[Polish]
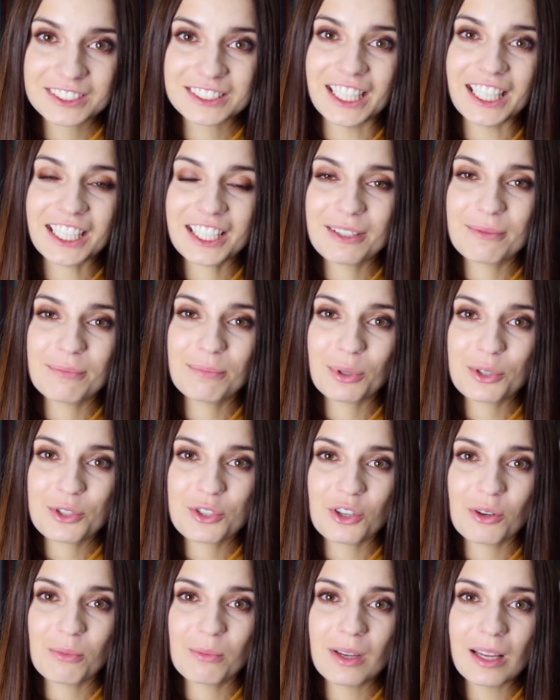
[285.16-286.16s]
takim
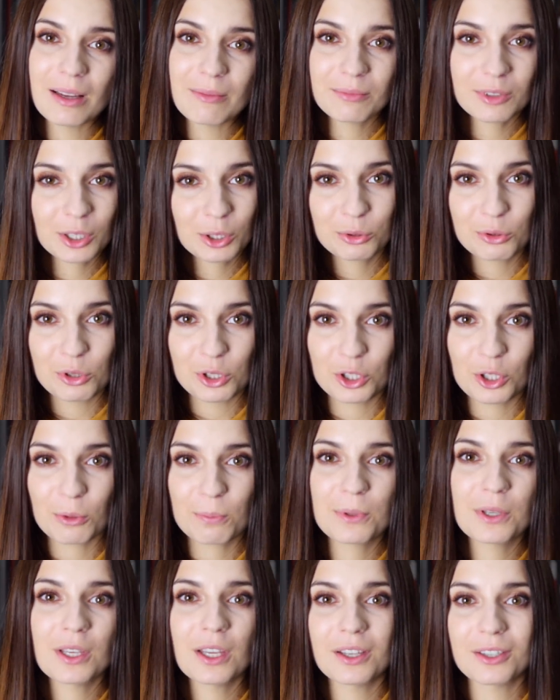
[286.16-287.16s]
poziomem, który
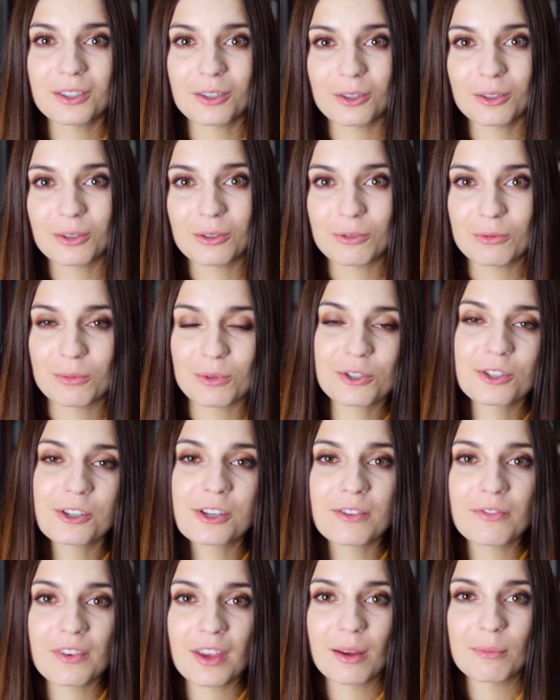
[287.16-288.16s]
dopiero
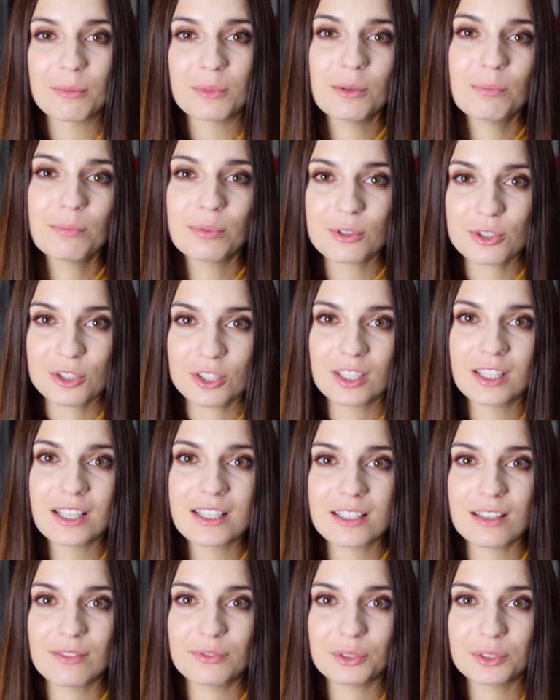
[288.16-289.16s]
umożliwia mi pójście
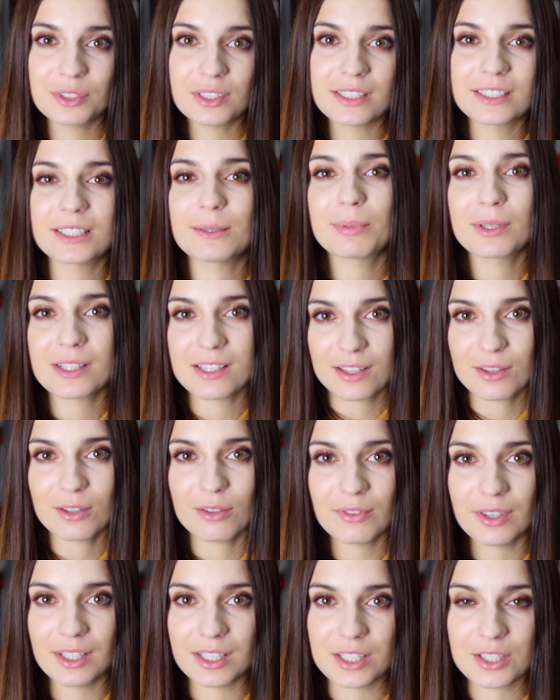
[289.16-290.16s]
na zawody i
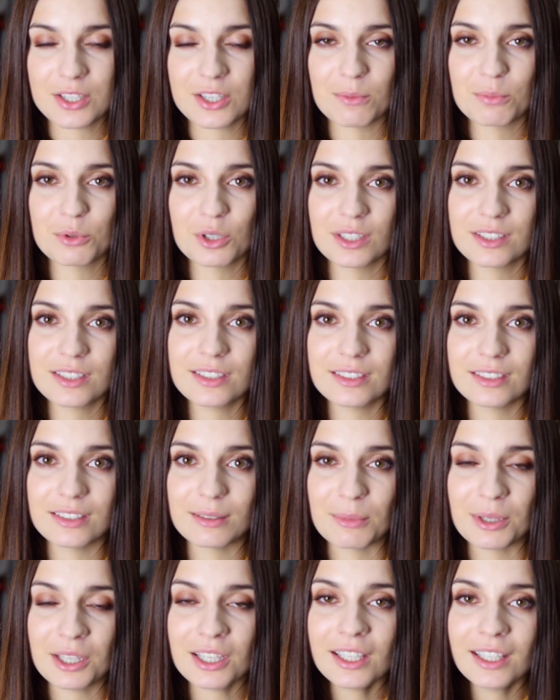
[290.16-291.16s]
zaprezentowanie się przed
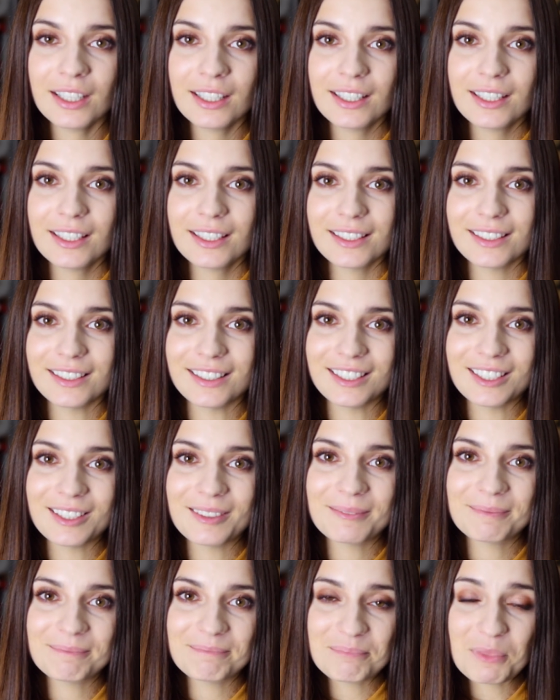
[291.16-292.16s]
innymi.
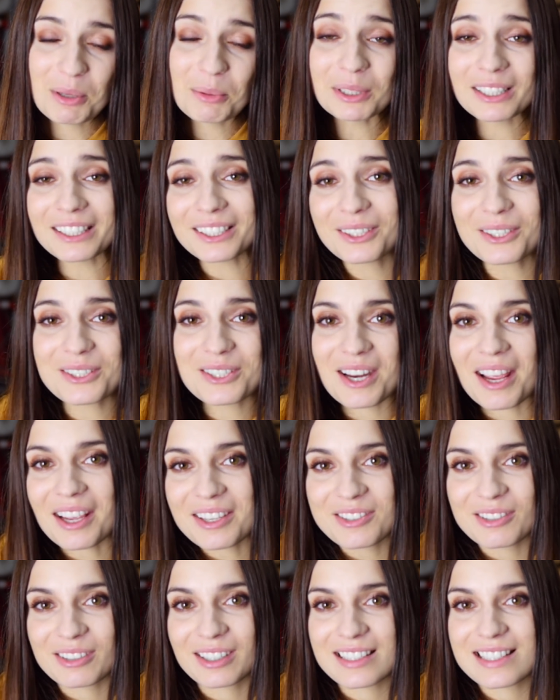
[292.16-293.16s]
I mimo tego, że
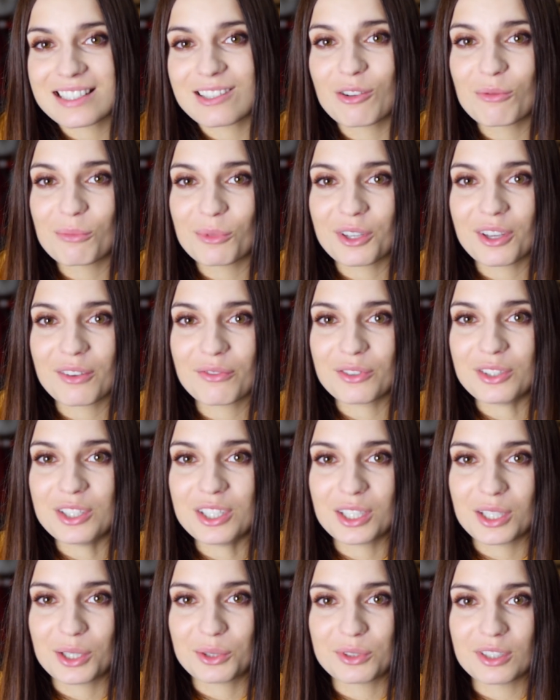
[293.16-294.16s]
jak się okazało, moje
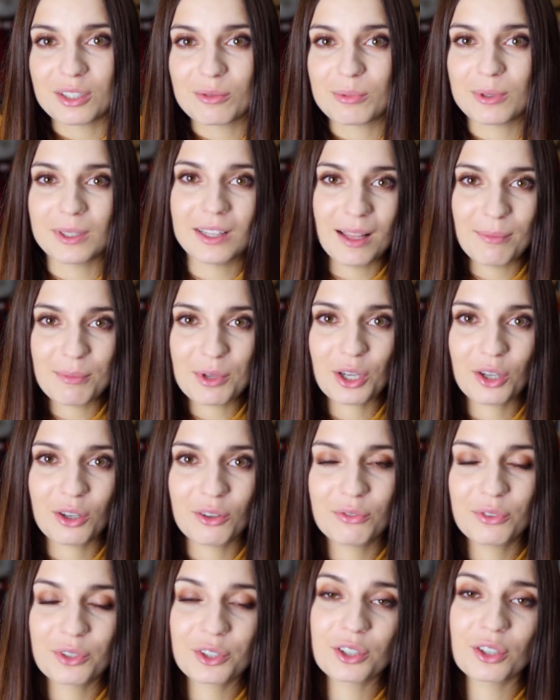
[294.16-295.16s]
wyniki, które były dla mnie
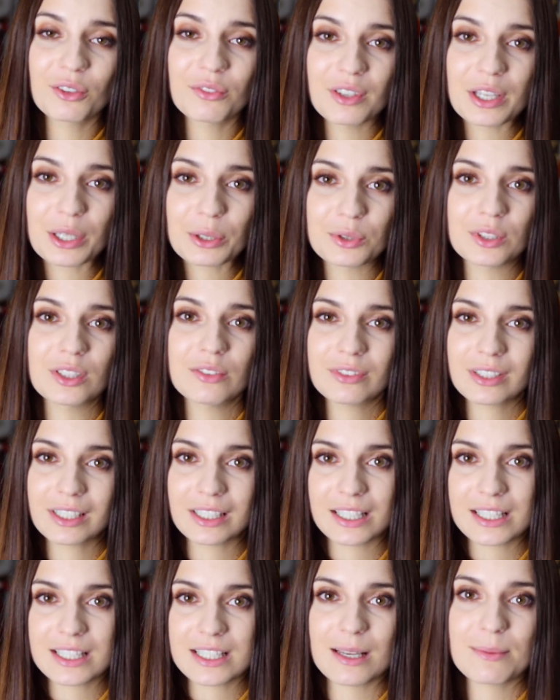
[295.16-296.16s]
komfortowe i które
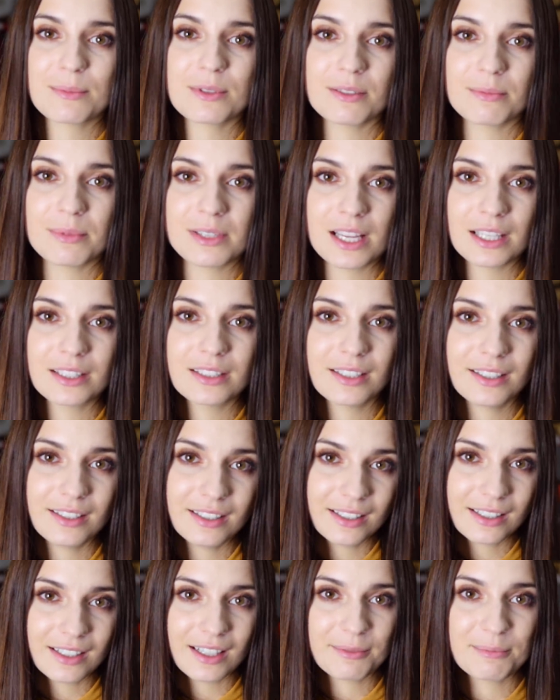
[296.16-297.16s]
wykręcałam sobie na
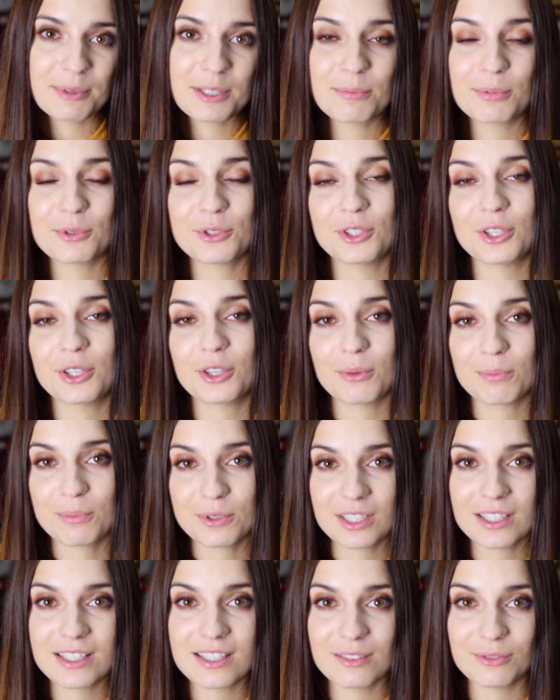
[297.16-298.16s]
treningach bezpośrednio
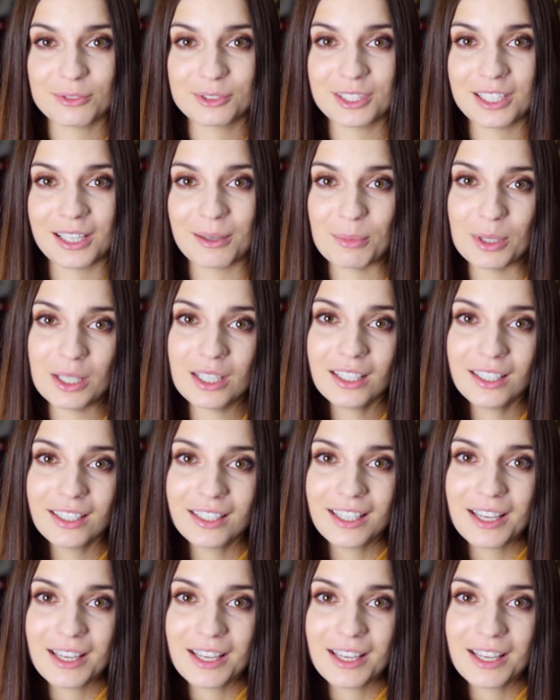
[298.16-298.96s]
przed zawodami,